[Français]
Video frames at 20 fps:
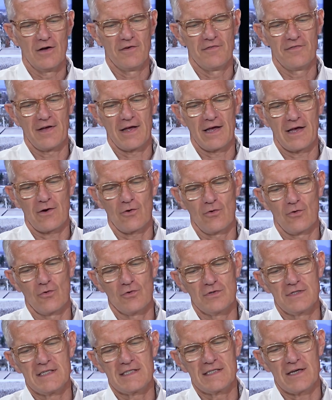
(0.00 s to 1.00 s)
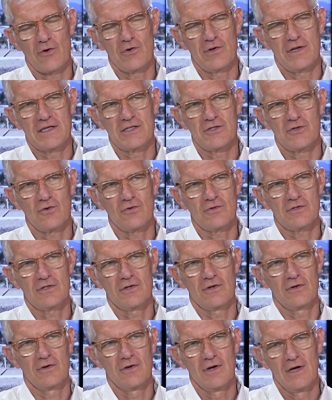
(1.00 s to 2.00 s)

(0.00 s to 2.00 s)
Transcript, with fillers: vers aussi sa renaissance